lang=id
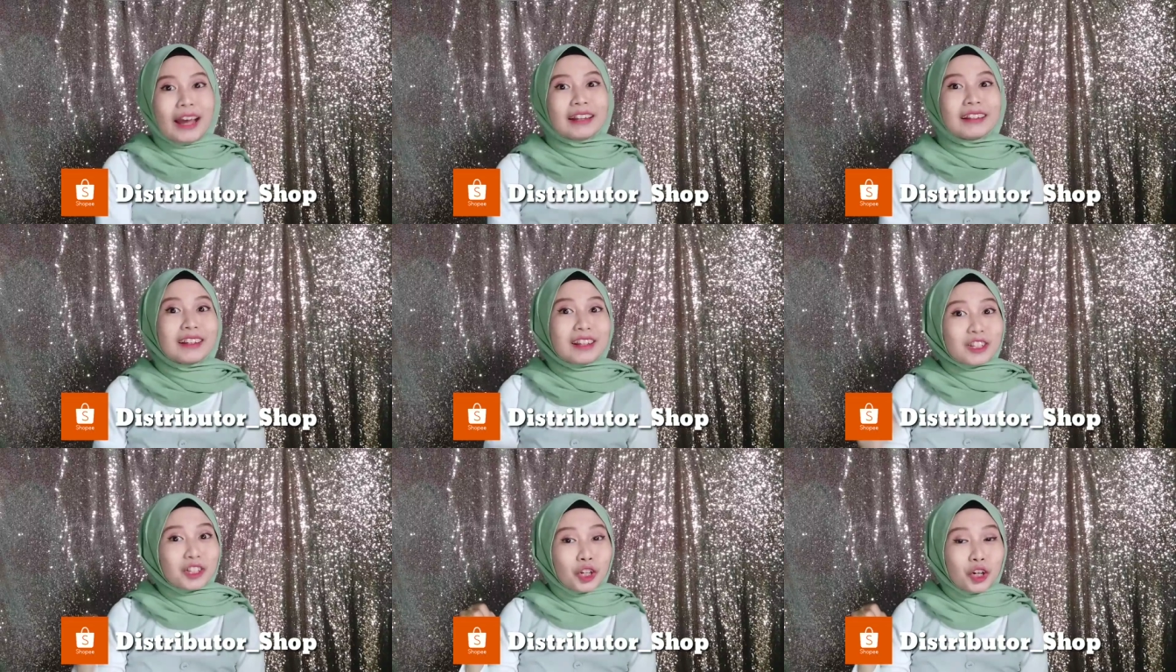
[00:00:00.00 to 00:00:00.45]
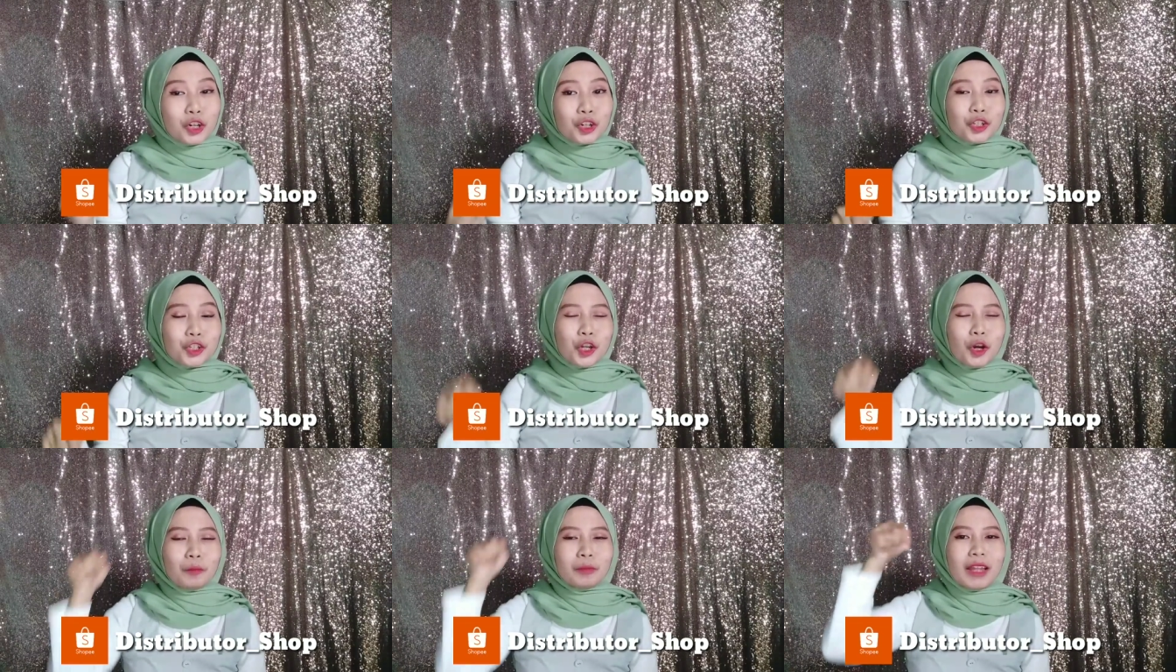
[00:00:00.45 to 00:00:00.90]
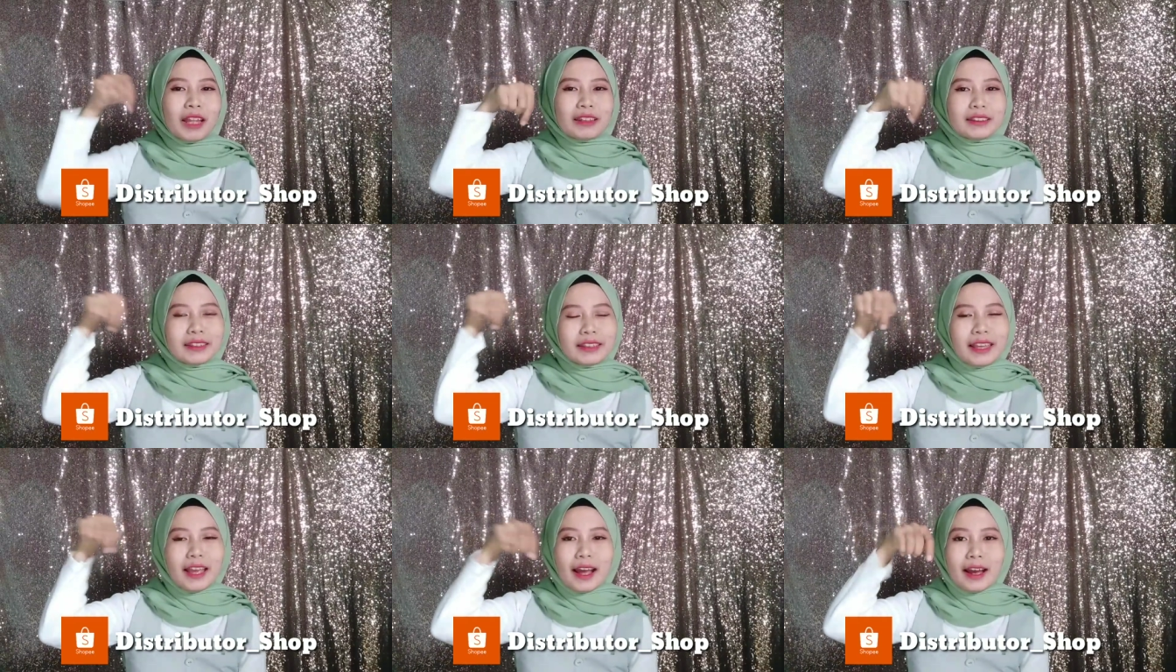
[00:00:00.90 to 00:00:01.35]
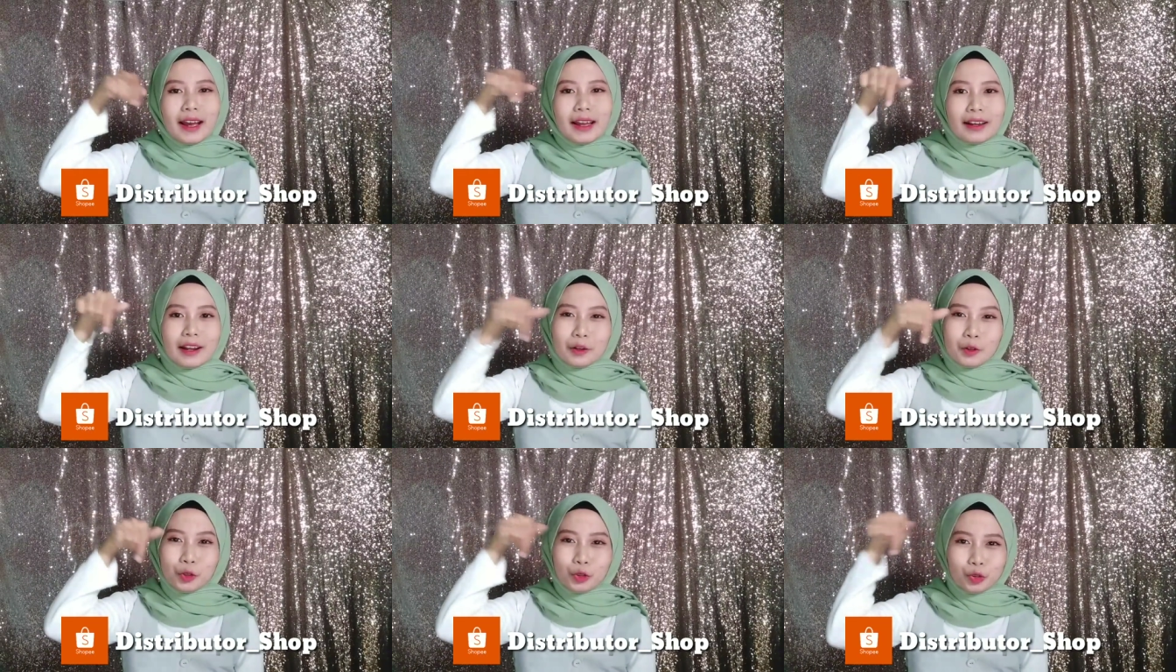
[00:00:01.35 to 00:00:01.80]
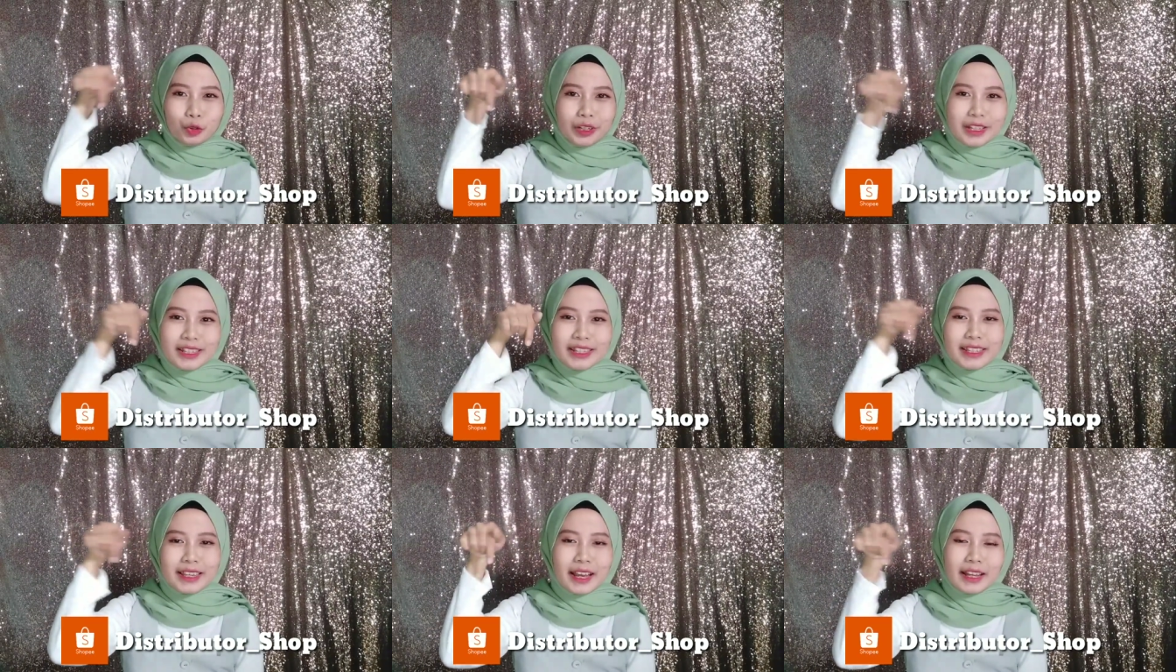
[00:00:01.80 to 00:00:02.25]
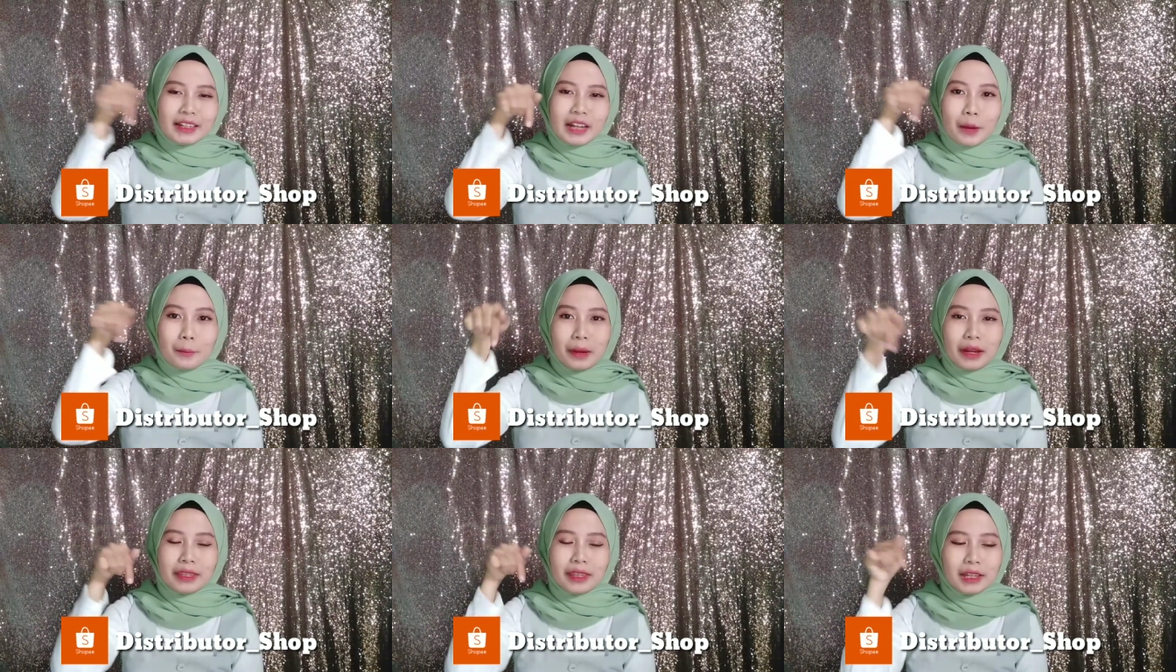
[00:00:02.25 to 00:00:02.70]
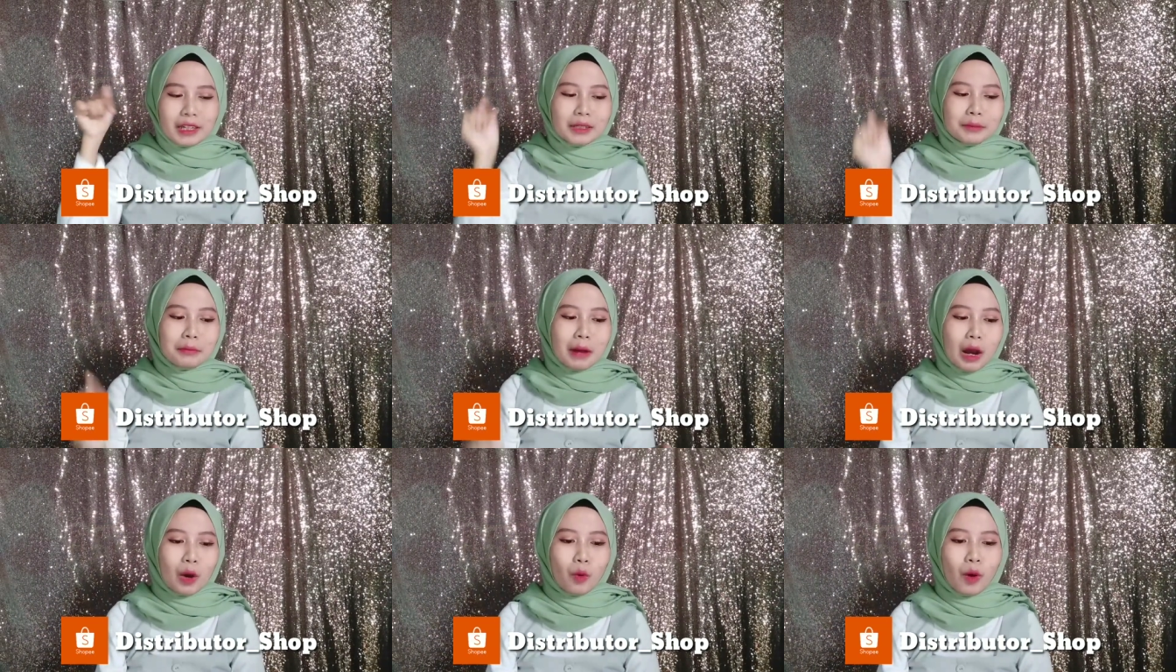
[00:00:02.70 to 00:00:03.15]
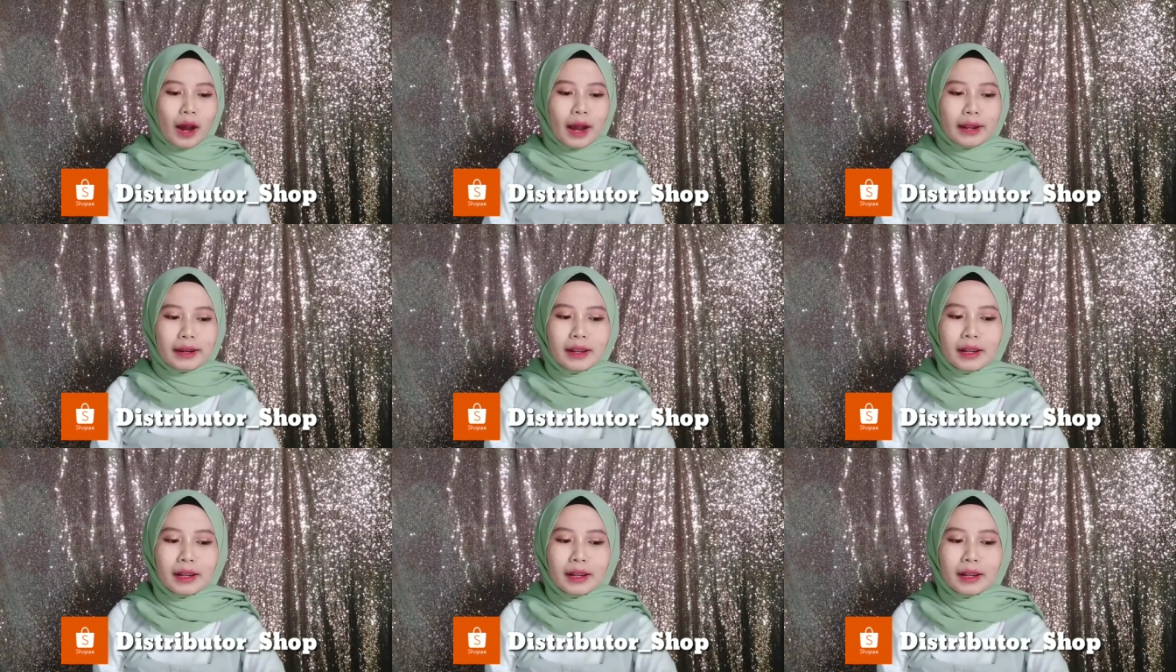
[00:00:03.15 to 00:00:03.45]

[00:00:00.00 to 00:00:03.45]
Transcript: underscore shop Nanti akan aku tulis ya namanya di bawah